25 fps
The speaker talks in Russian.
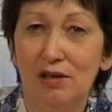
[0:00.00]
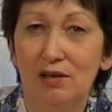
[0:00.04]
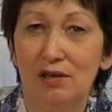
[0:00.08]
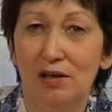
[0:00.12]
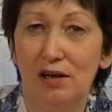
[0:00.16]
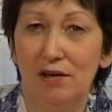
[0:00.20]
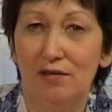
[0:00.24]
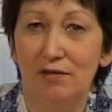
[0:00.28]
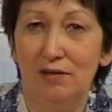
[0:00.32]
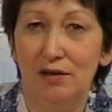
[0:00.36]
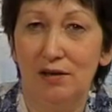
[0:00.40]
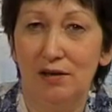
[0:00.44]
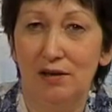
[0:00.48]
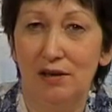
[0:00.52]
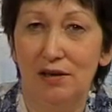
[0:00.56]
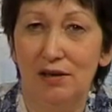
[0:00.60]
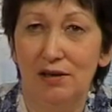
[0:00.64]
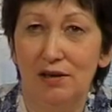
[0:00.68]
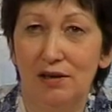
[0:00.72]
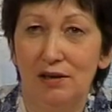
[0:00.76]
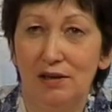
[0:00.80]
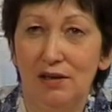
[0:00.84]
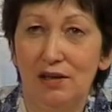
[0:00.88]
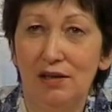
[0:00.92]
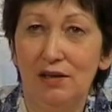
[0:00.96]
нет
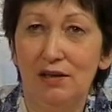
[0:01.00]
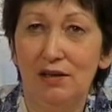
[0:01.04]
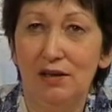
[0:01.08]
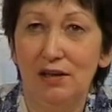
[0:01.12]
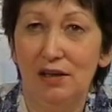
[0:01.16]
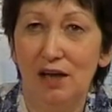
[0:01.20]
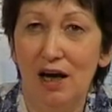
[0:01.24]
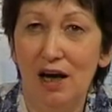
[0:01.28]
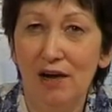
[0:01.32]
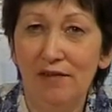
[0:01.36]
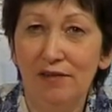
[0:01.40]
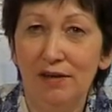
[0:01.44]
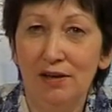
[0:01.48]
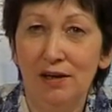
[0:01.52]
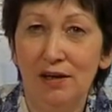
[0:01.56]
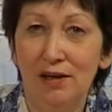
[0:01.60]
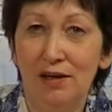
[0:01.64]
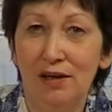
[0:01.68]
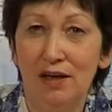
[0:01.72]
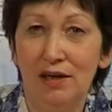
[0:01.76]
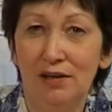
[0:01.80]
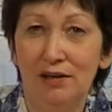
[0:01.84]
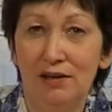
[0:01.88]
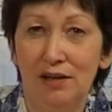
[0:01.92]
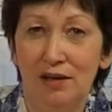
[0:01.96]
навыка, нет
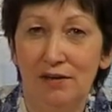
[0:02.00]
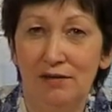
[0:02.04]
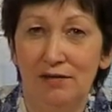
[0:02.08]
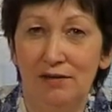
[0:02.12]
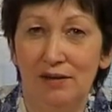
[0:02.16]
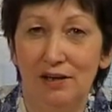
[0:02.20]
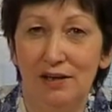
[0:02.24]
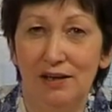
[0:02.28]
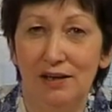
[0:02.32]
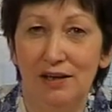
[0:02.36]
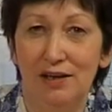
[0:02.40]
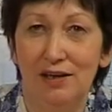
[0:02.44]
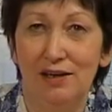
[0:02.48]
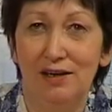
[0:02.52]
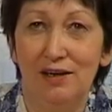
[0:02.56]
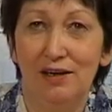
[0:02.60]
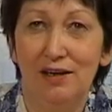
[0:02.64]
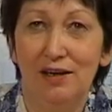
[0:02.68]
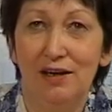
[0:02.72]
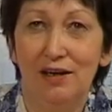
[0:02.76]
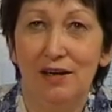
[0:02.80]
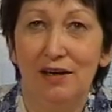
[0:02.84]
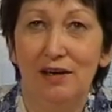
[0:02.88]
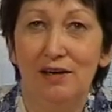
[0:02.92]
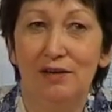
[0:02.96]
навыка
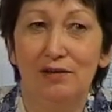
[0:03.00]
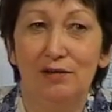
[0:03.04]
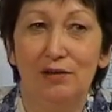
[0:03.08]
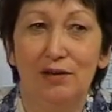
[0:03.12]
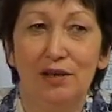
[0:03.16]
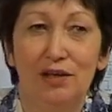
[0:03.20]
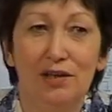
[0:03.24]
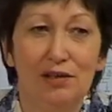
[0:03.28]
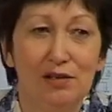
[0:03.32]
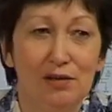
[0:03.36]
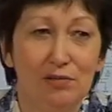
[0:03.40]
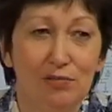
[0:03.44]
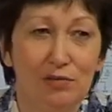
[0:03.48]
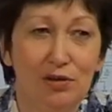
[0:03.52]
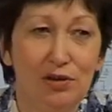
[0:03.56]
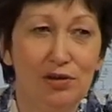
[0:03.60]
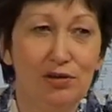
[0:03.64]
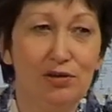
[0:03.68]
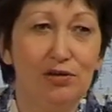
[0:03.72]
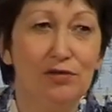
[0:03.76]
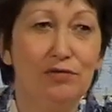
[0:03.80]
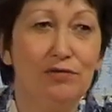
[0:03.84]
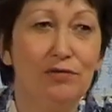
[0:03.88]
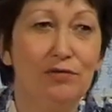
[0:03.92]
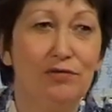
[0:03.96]
отдавания. Вот если
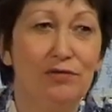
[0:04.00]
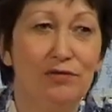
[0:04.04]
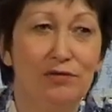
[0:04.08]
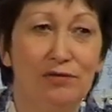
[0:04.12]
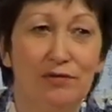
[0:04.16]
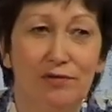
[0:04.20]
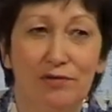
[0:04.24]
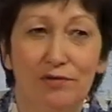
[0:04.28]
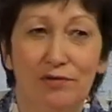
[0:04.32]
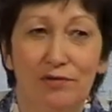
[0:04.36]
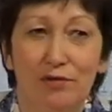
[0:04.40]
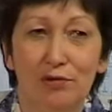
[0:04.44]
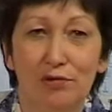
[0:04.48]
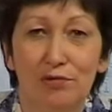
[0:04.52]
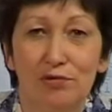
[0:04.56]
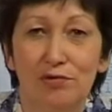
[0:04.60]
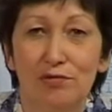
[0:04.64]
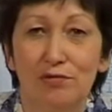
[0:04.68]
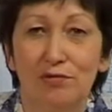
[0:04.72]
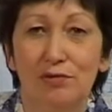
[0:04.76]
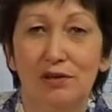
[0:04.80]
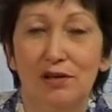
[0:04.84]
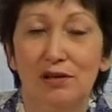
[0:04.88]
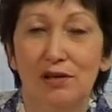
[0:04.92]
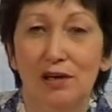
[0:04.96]
мы ничего в
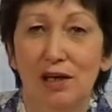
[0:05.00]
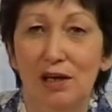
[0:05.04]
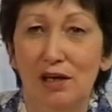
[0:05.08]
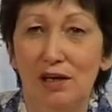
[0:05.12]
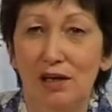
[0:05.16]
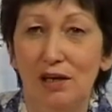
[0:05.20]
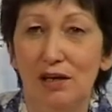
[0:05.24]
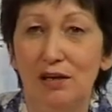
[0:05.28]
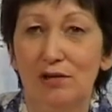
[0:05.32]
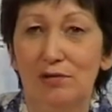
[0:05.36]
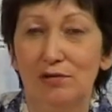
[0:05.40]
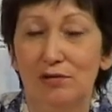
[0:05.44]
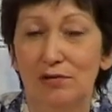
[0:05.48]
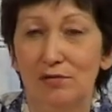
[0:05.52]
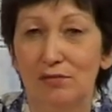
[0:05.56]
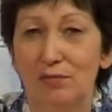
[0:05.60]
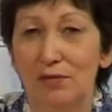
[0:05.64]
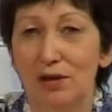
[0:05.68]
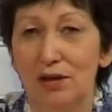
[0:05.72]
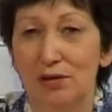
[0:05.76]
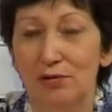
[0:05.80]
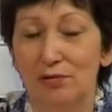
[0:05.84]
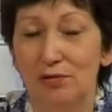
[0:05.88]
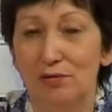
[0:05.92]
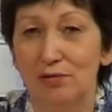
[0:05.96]
кружку не налили,
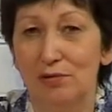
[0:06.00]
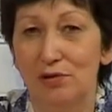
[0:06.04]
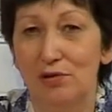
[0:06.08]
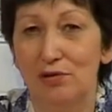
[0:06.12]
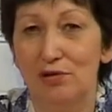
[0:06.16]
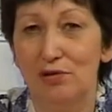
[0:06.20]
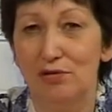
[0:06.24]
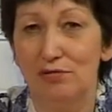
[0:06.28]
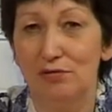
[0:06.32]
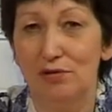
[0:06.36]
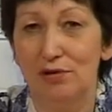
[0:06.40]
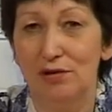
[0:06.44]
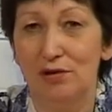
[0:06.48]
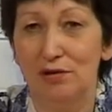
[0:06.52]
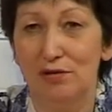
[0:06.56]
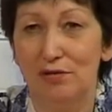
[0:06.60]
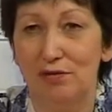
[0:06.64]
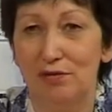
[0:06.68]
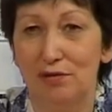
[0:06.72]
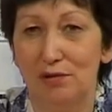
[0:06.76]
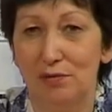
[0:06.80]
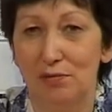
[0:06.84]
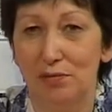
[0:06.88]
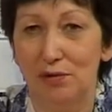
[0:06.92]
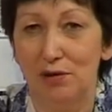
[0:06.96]
то мы оттуда ничего
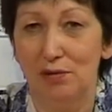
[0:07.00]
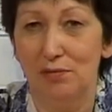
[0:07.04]
и не